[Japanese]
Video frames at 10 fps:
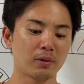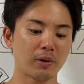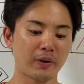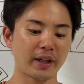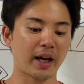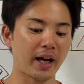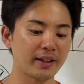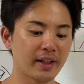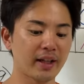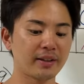これはね、書
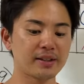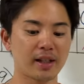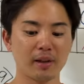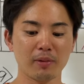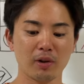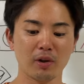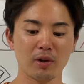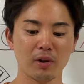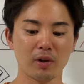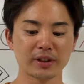いてないんですけど
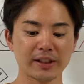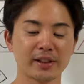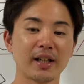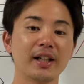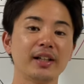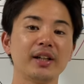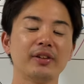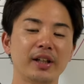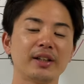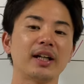も、さすが
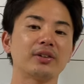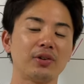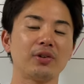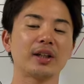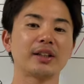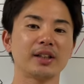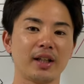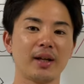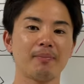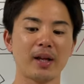リーディングヒッターという形でね、